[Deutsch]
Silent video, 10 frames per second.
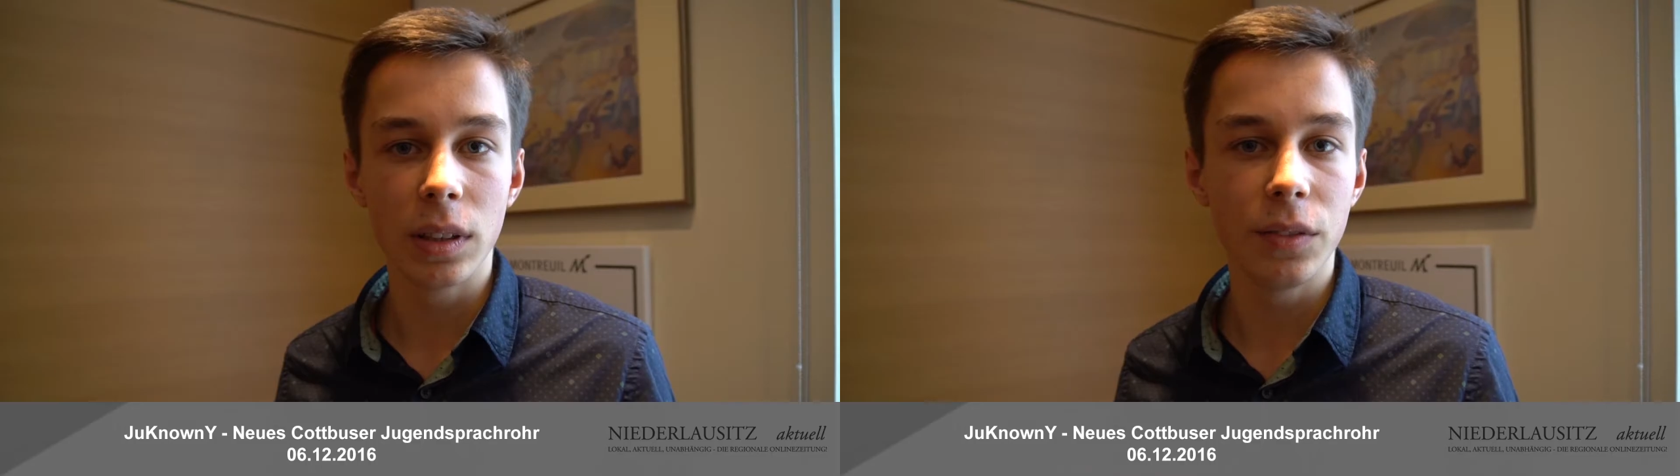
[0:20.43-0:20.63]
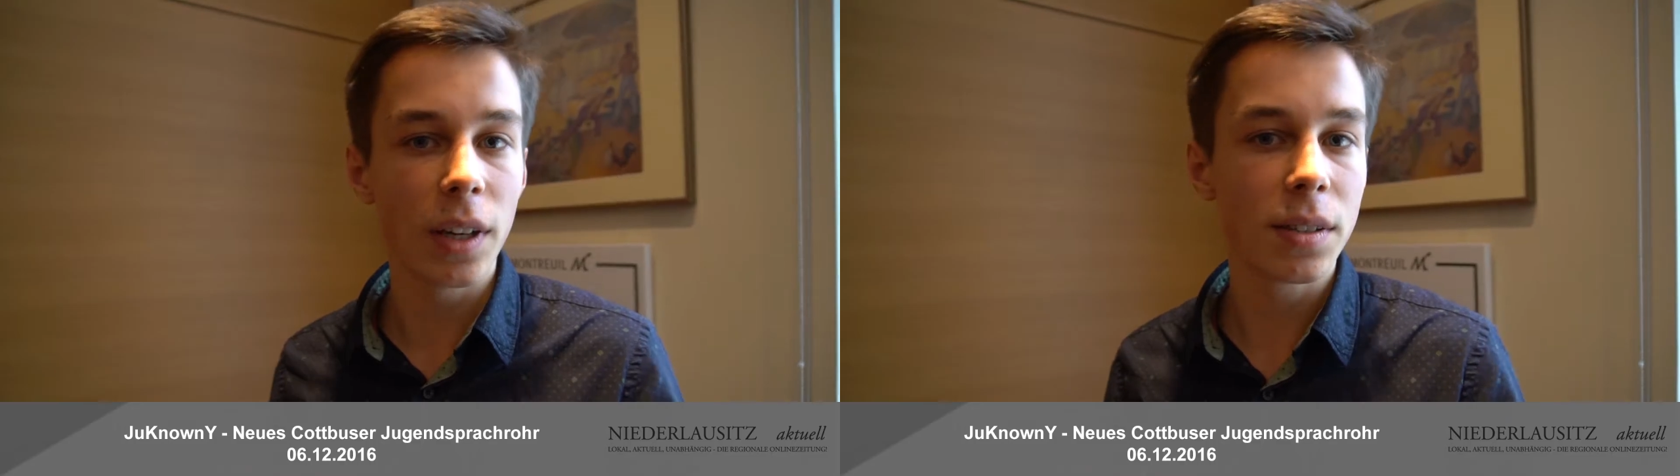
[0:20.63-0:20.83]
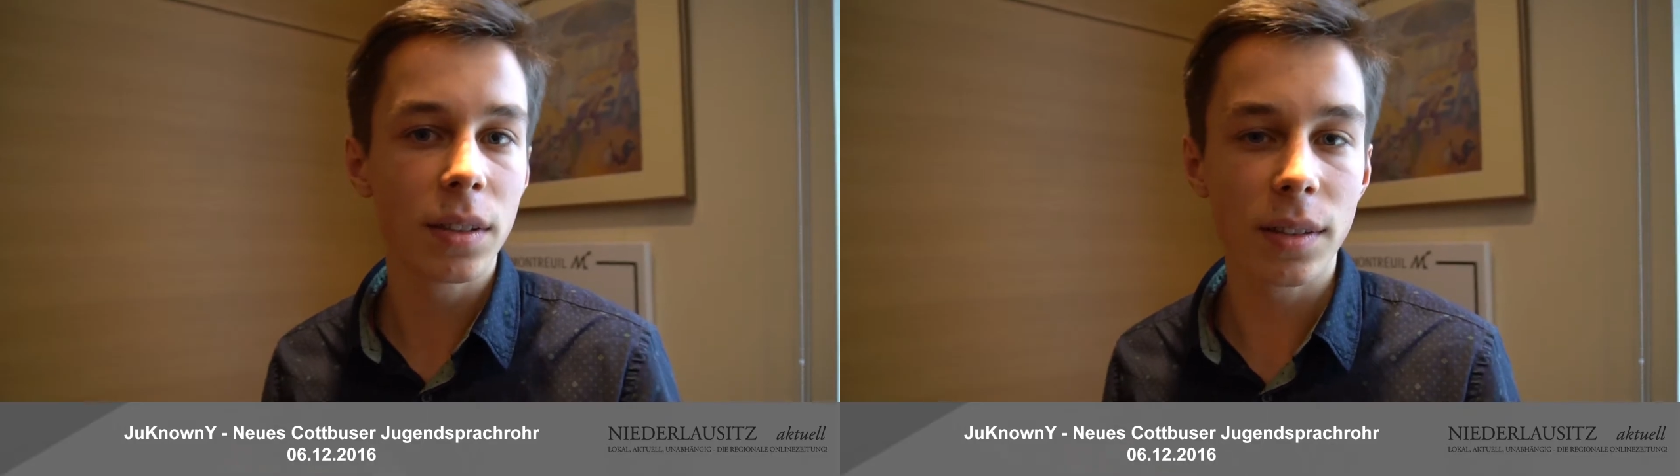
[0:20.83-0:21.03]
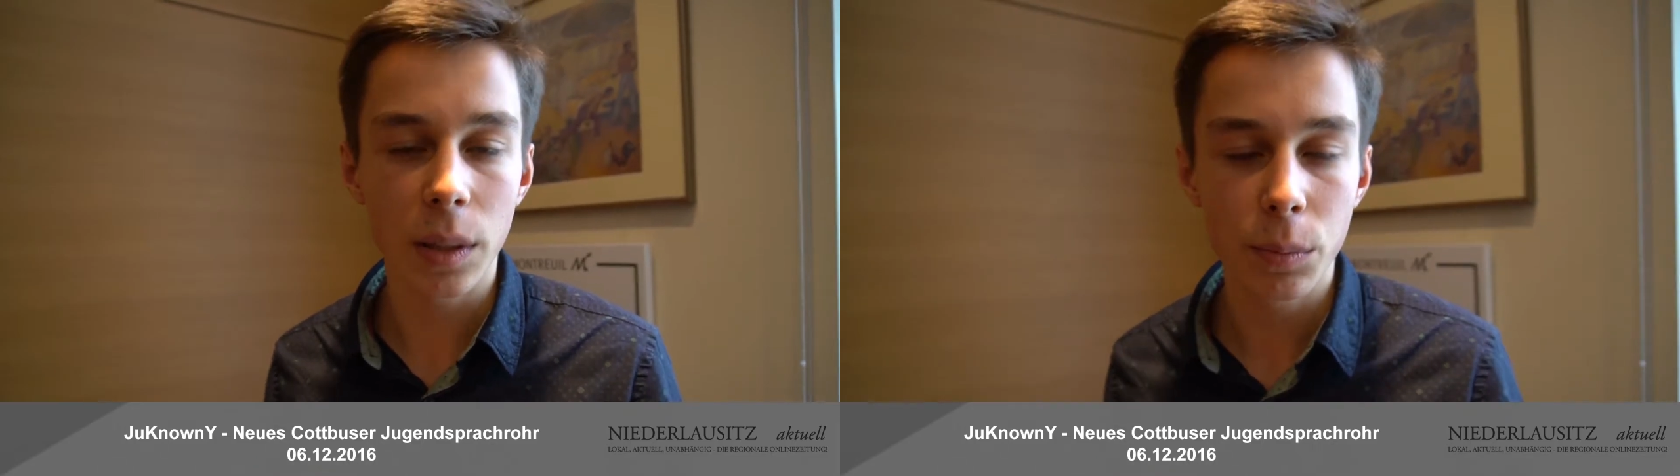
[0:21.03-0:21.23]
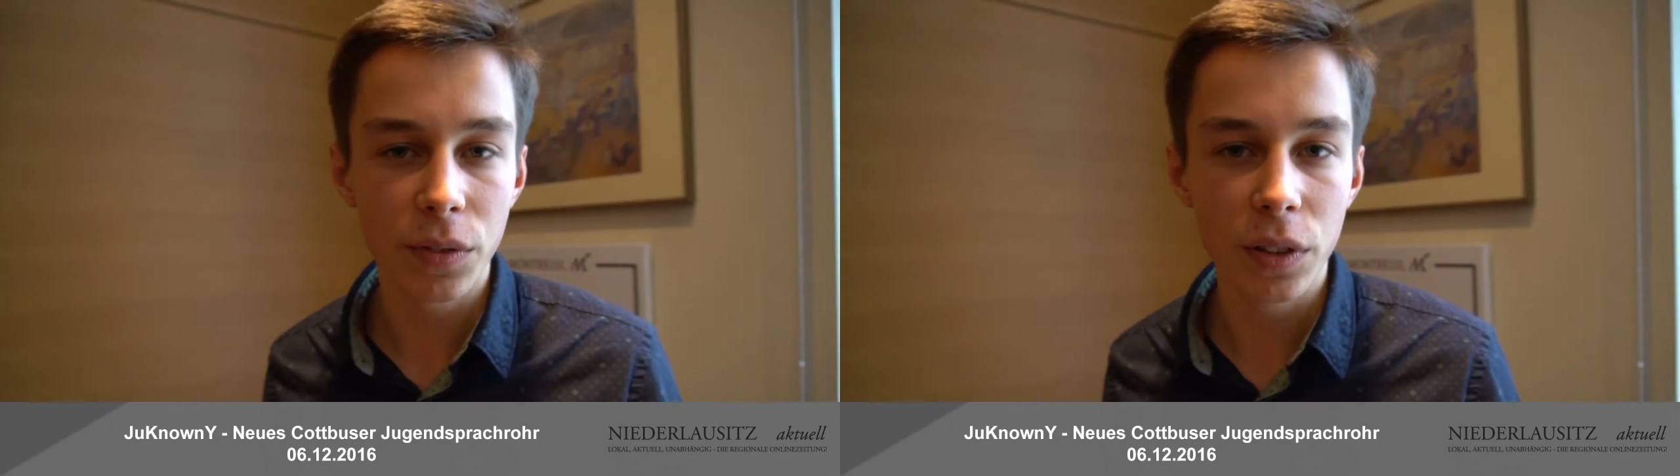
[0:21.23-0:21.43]
die wir als
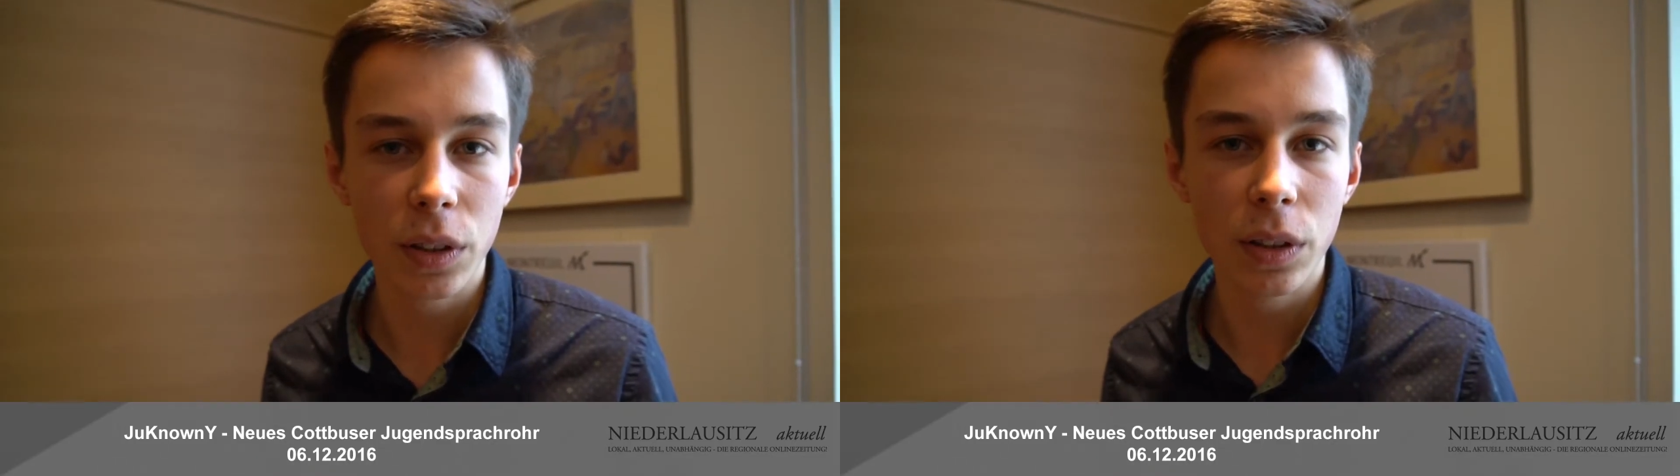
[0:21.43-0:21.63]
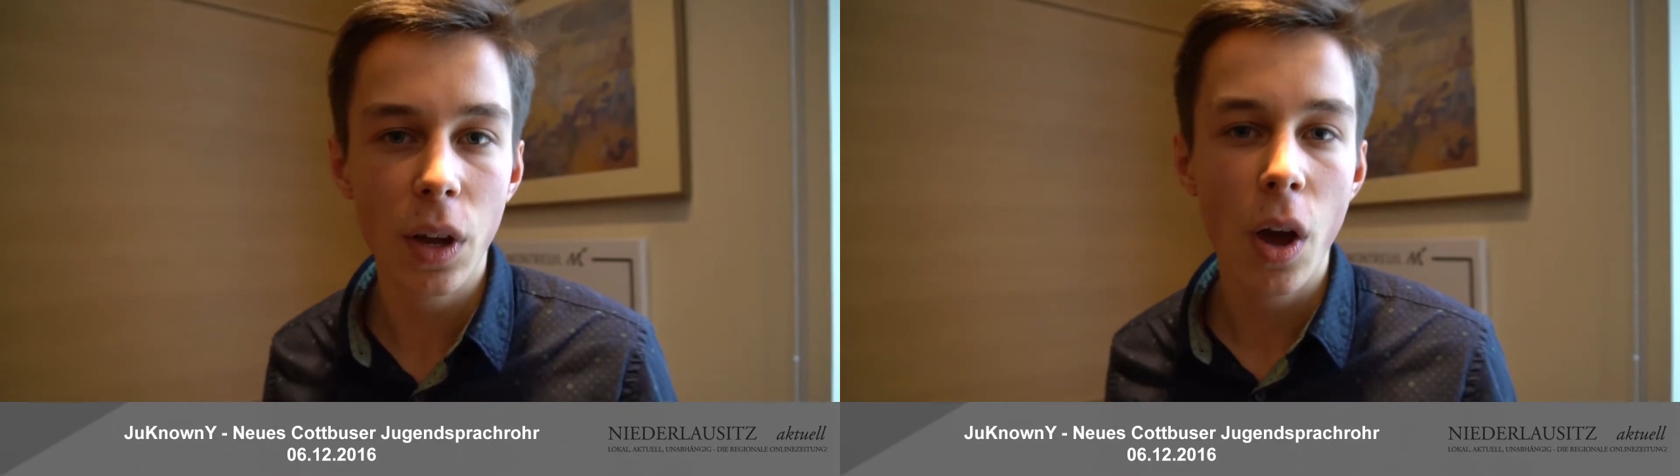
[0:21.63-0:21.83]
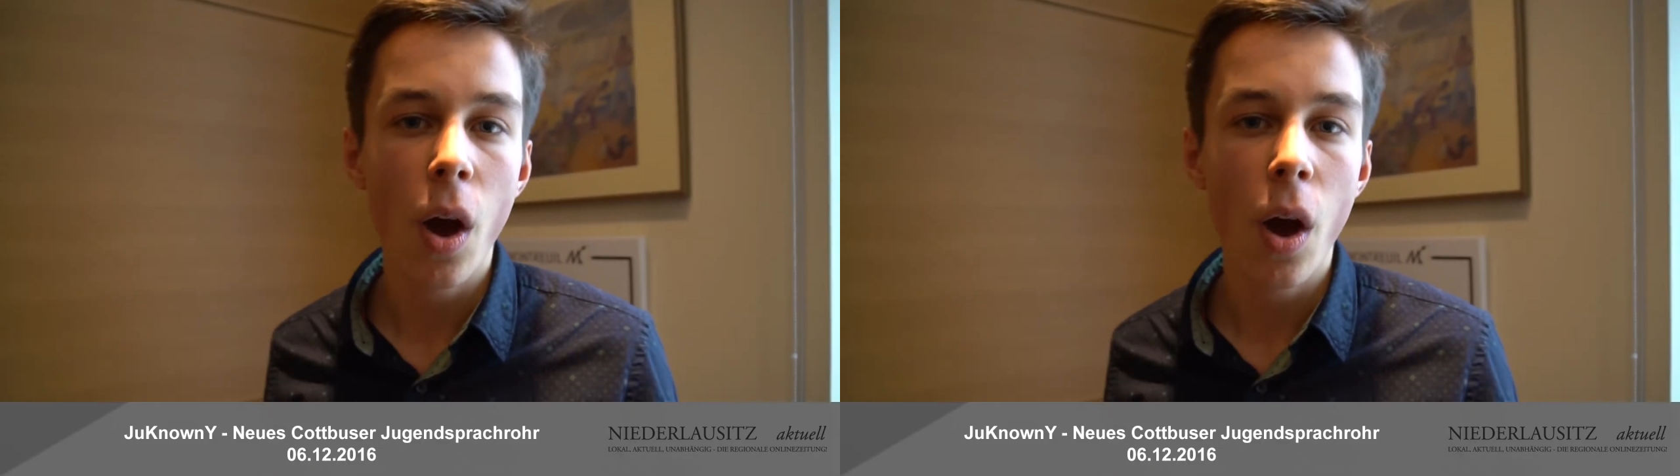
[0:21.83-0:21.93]
interessant befinden